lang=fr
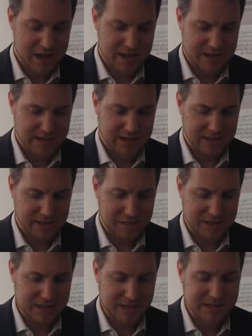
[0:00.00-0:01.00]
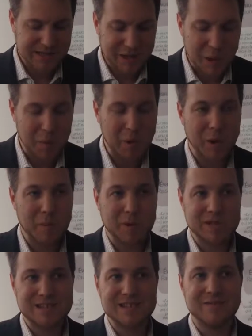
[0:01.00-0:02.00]
Euh, cette entreprise-là, c'est un peu un
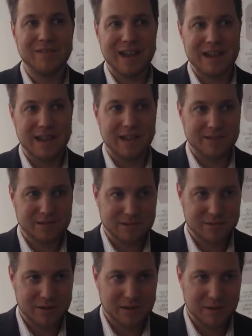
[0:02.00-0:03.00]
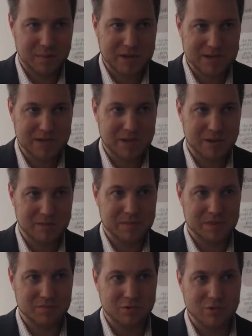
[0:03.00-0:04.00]
petit valet. C'est une entreprise qui a
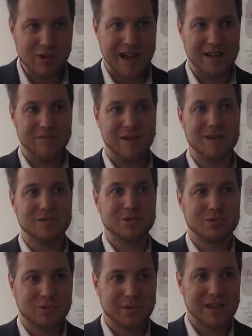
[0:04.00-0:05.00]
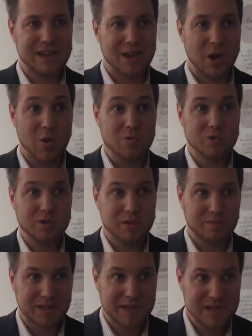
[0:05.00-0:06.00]
mis beaucoup l'emphase sur les hausses de
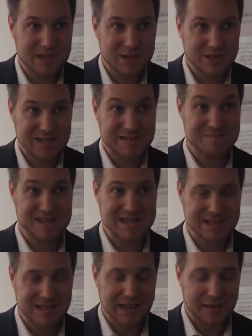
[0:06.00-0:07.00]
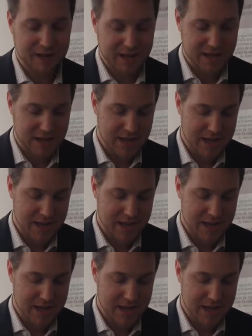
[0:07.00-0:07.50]
prix de ses médicaments.